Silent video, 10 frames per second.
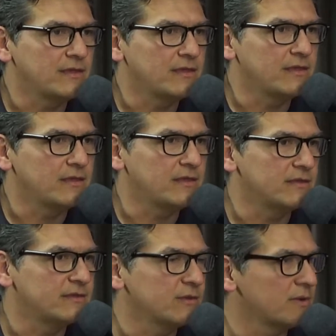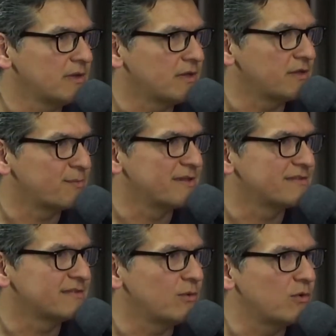E, e, e tanto a
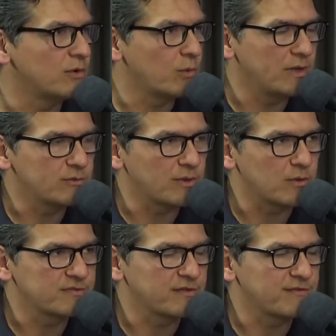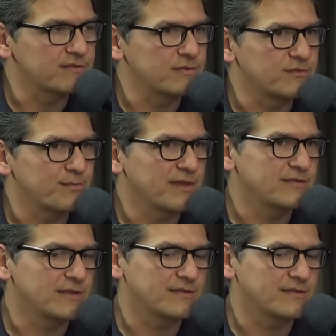expansão quanto a conservação da espécie,